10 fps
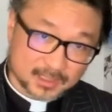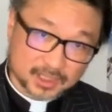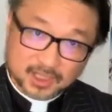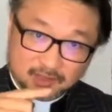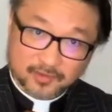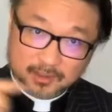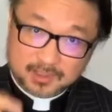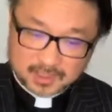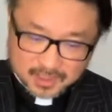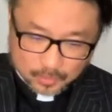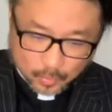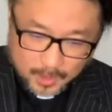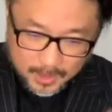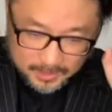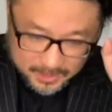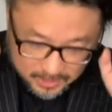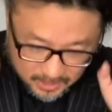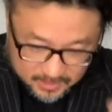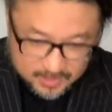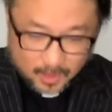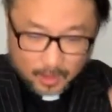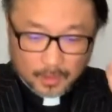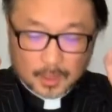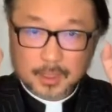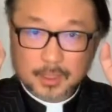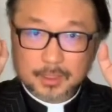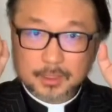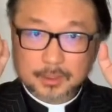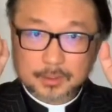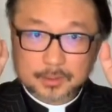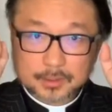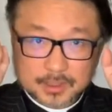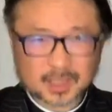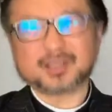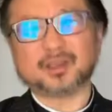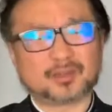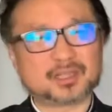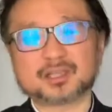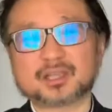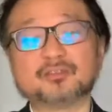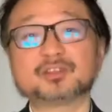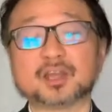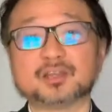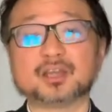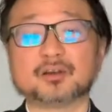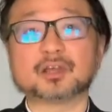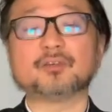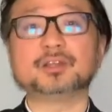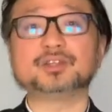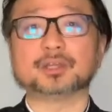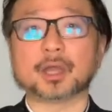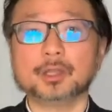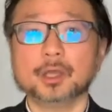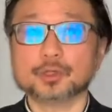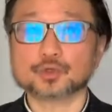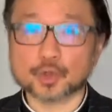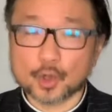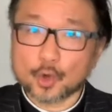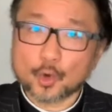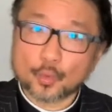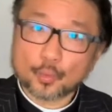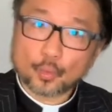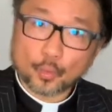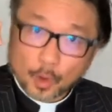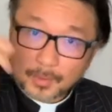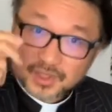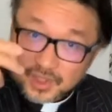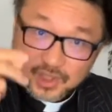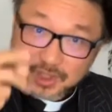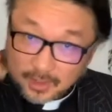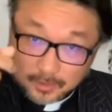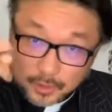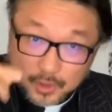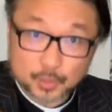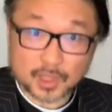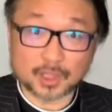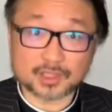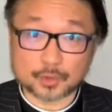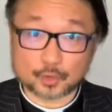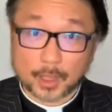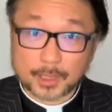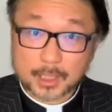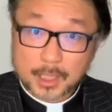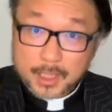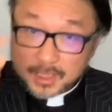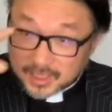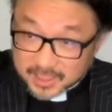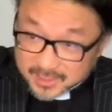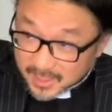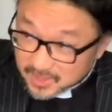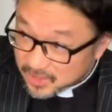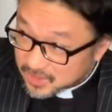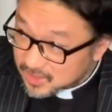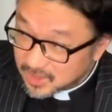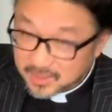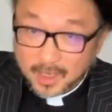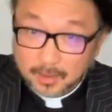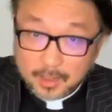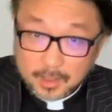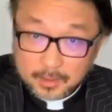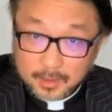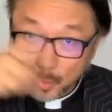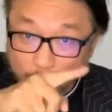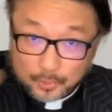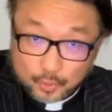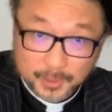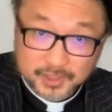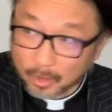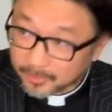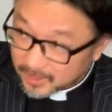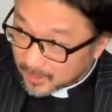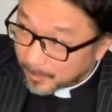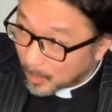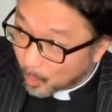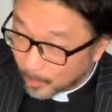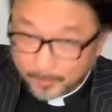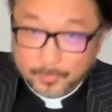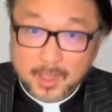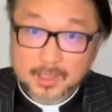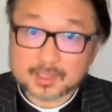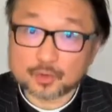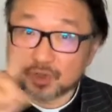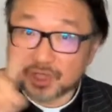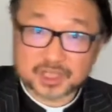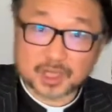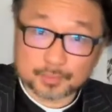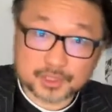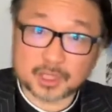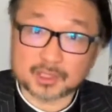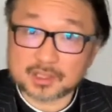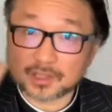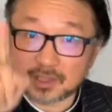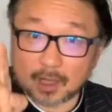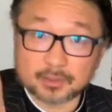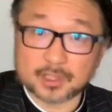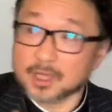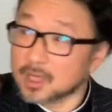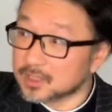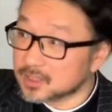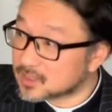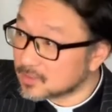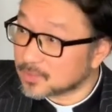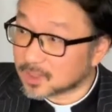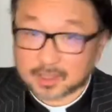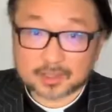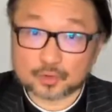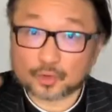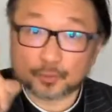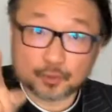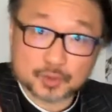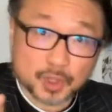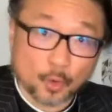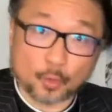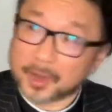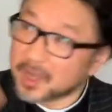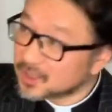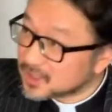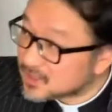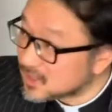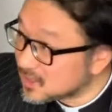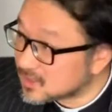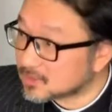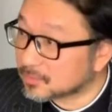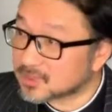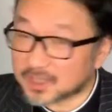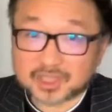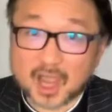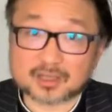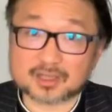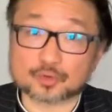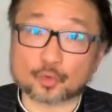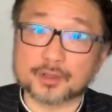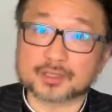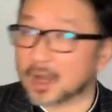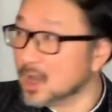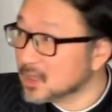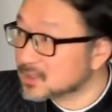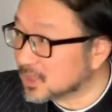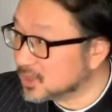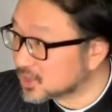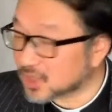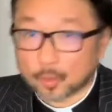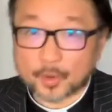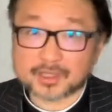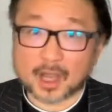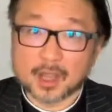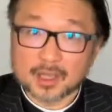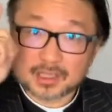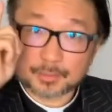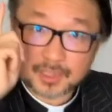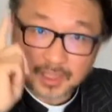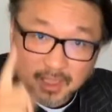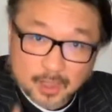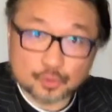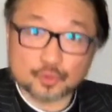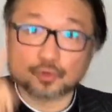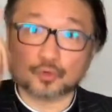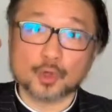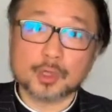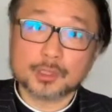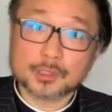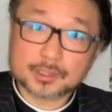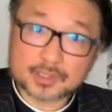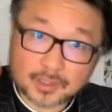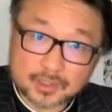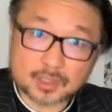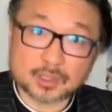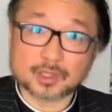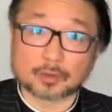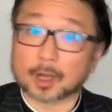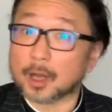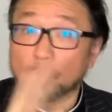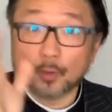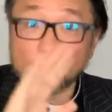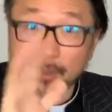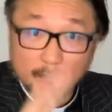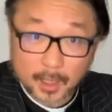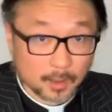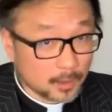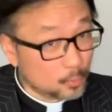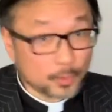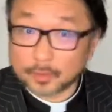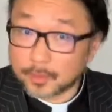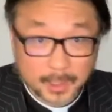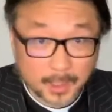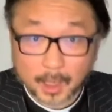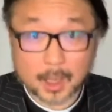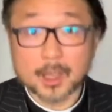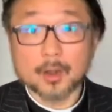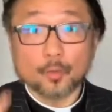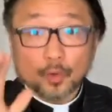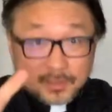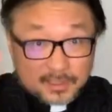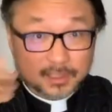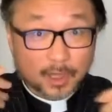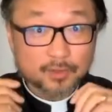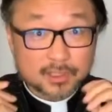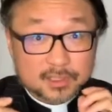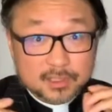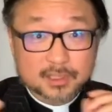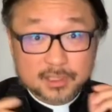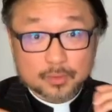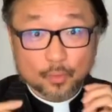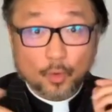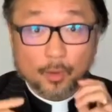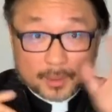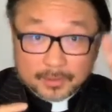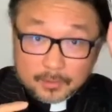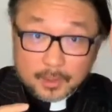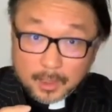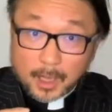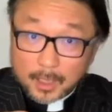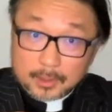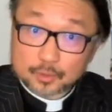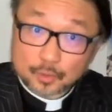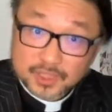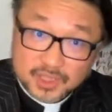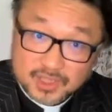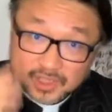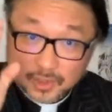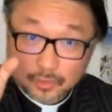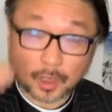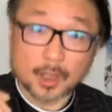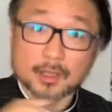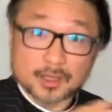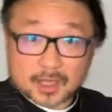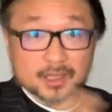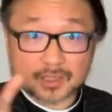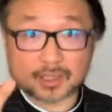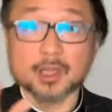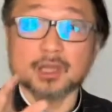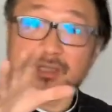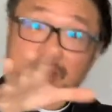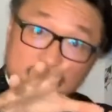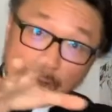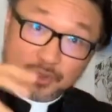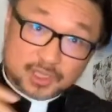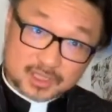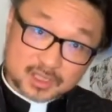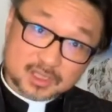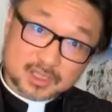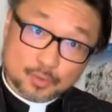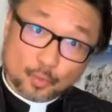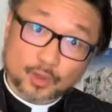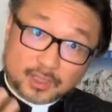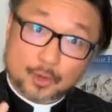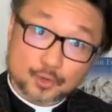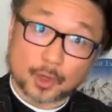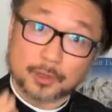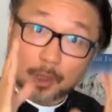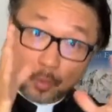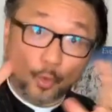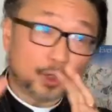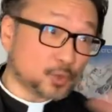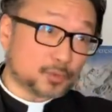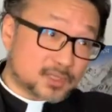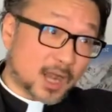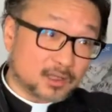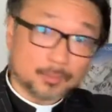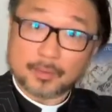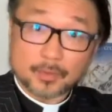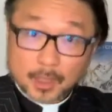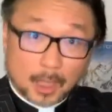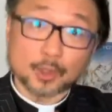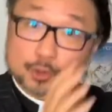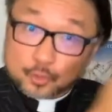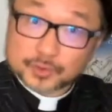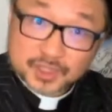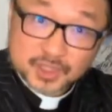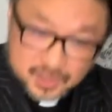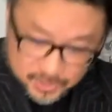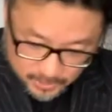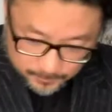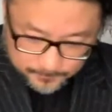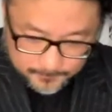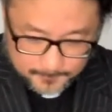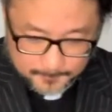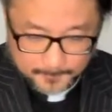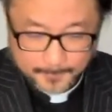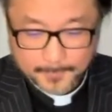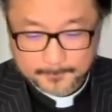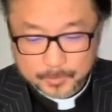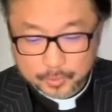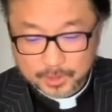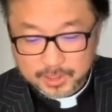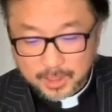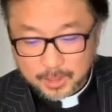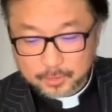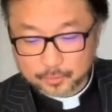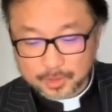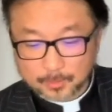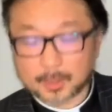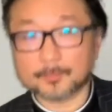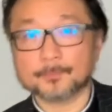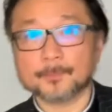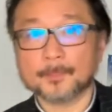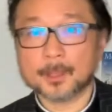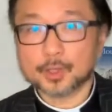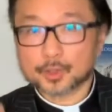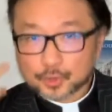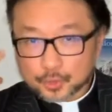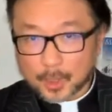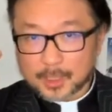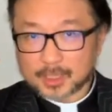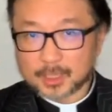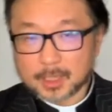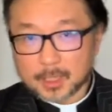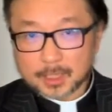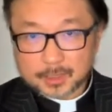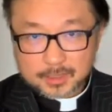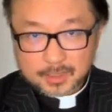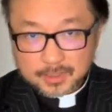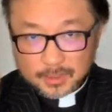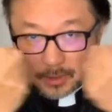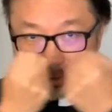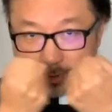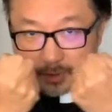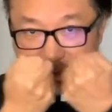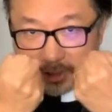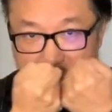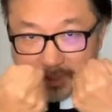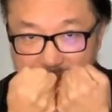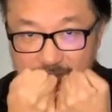这些地方支持我。但是你知道？这个讲其实想想想想法很简单，就是我们支持你去赢得政权，你在这些事情上跟我们做一个交易，你帮我们。至于你信不信这个上帝，你真的去不去教会，你真的是否在价值观上，在你的行为上，是不是根据圣经的教导？We don't care, we don't care。我只要你支持我们啊，做这些事情就可。那个也是，只要你支持我当选，我就让你们啊做这些事情。所以，亲爱的弟兄姐妹，权力跟政治结合在一